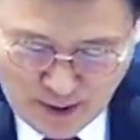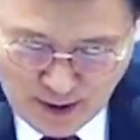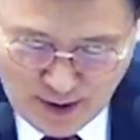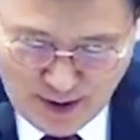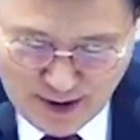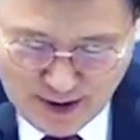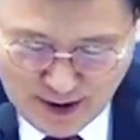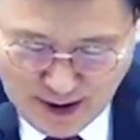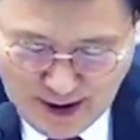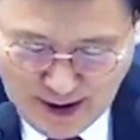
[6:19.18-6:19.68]

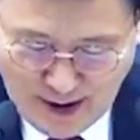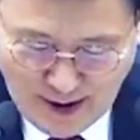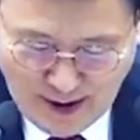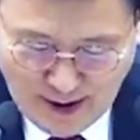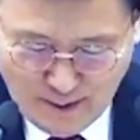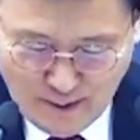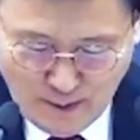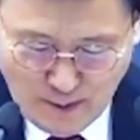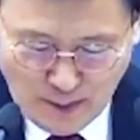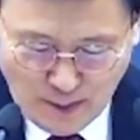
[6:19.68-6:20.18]

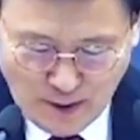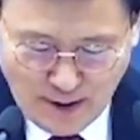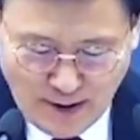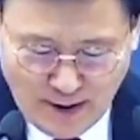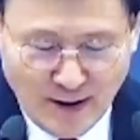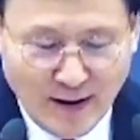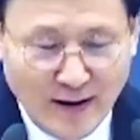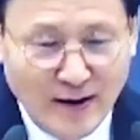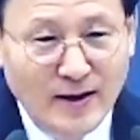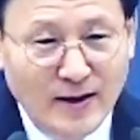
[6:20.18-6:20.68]
그러니까
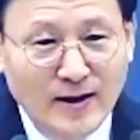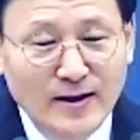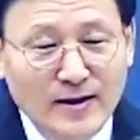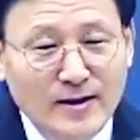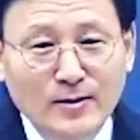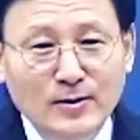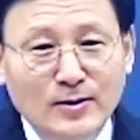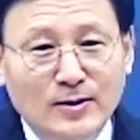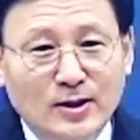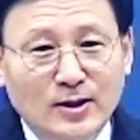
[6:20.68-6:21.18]

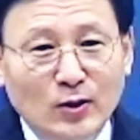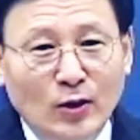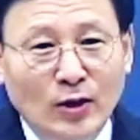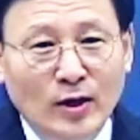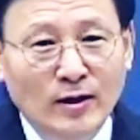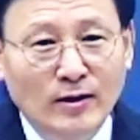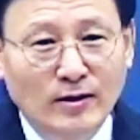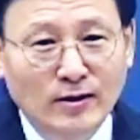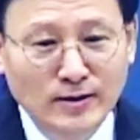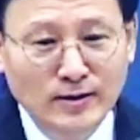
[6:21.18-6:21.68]
이건
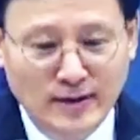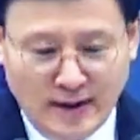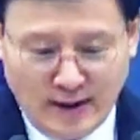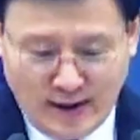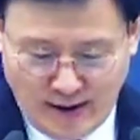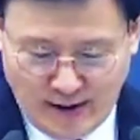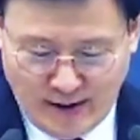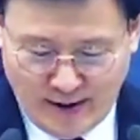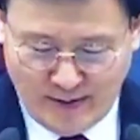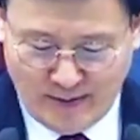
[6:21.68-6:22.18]
지옥.
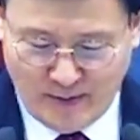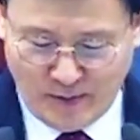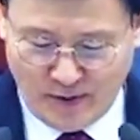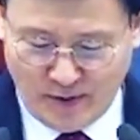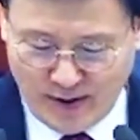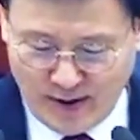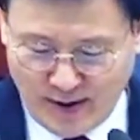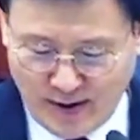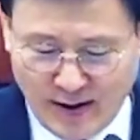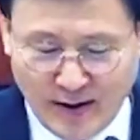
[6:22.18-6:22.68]
그런데
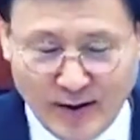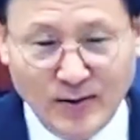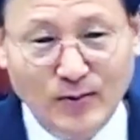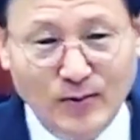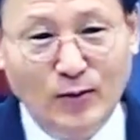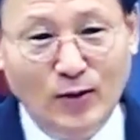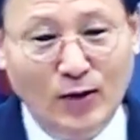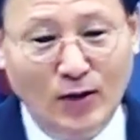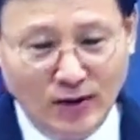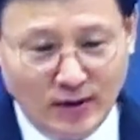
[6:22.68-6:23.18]

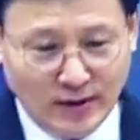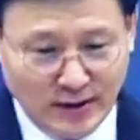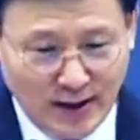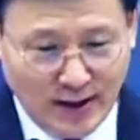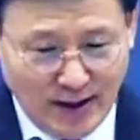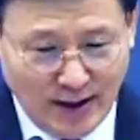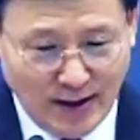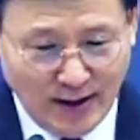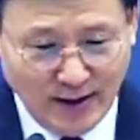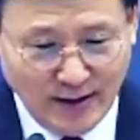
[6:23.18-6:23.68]
뭐
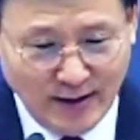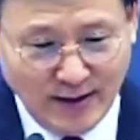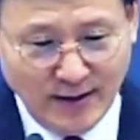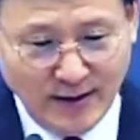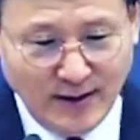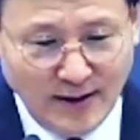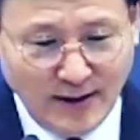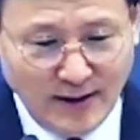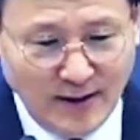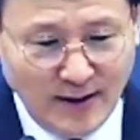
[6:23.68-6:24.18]

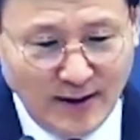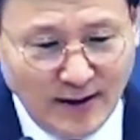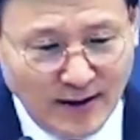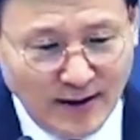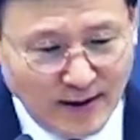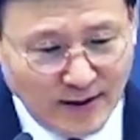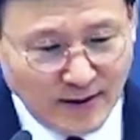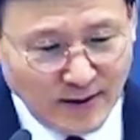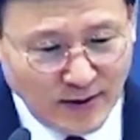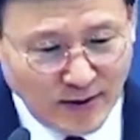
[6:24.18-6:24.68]

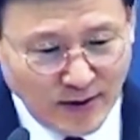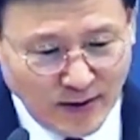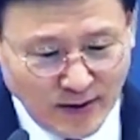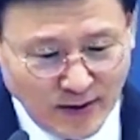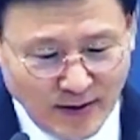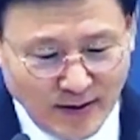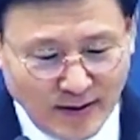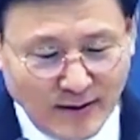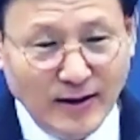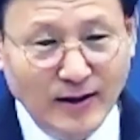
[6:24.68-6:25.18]
그냥 그저
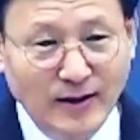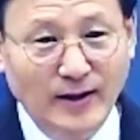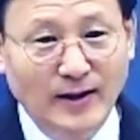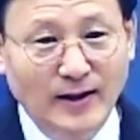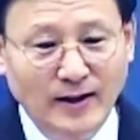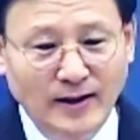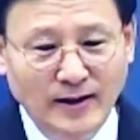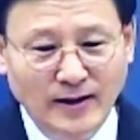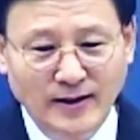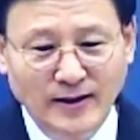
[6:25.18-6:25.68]

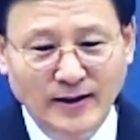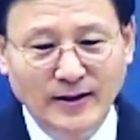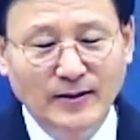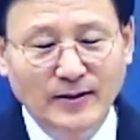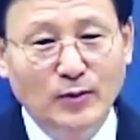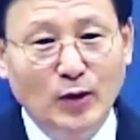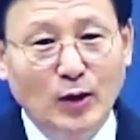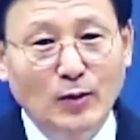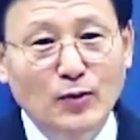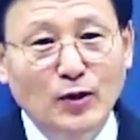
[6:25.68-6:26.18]
이렇게
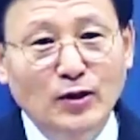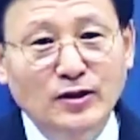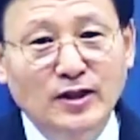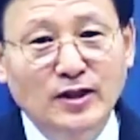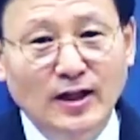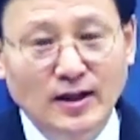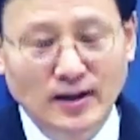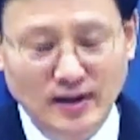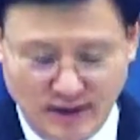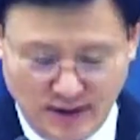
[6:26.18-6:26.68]

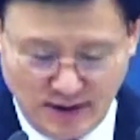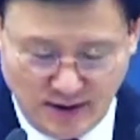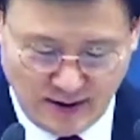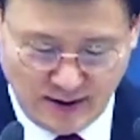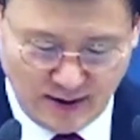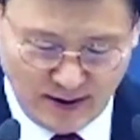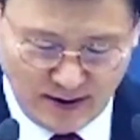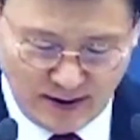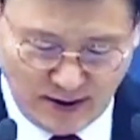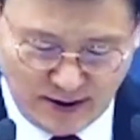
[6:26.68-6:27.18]

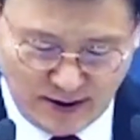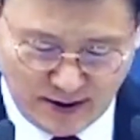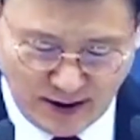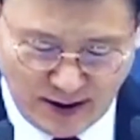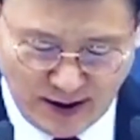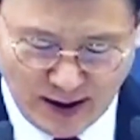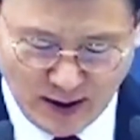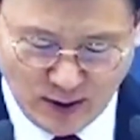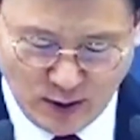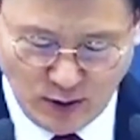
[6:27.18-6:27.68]
변변찮은
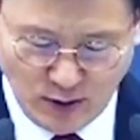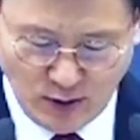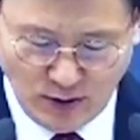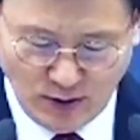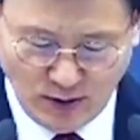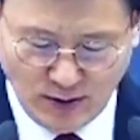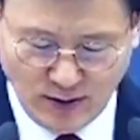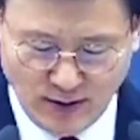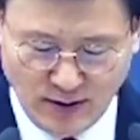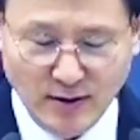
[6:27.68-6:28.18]

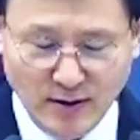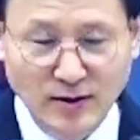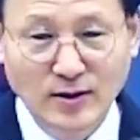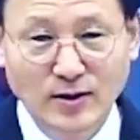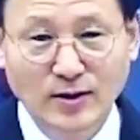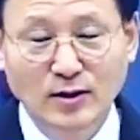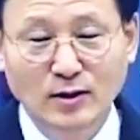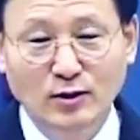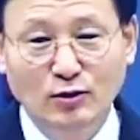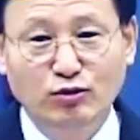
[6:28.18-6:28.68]
식사라도
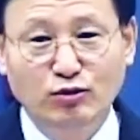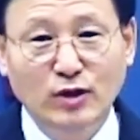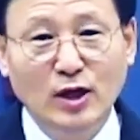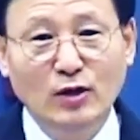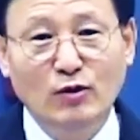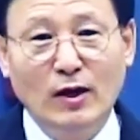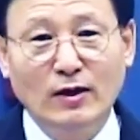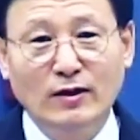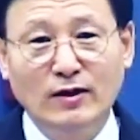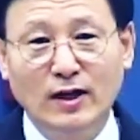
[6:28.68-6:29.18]
둘의
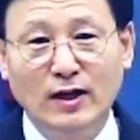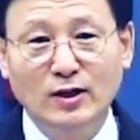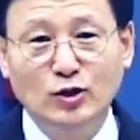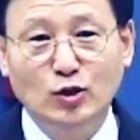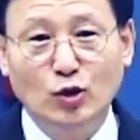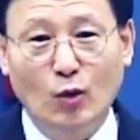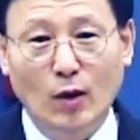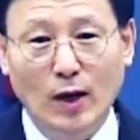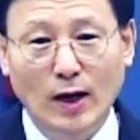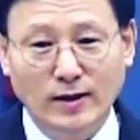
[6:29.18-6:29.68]
관계가
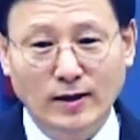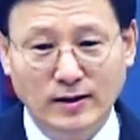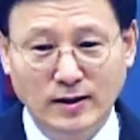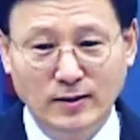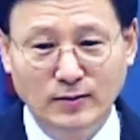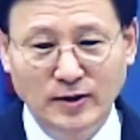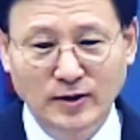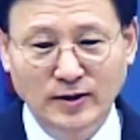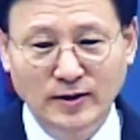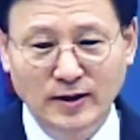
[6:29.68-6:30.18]
좋아.
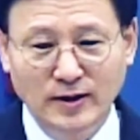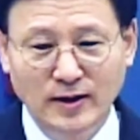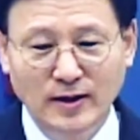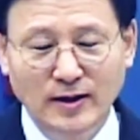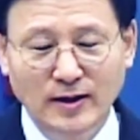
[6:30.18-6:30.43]
그러면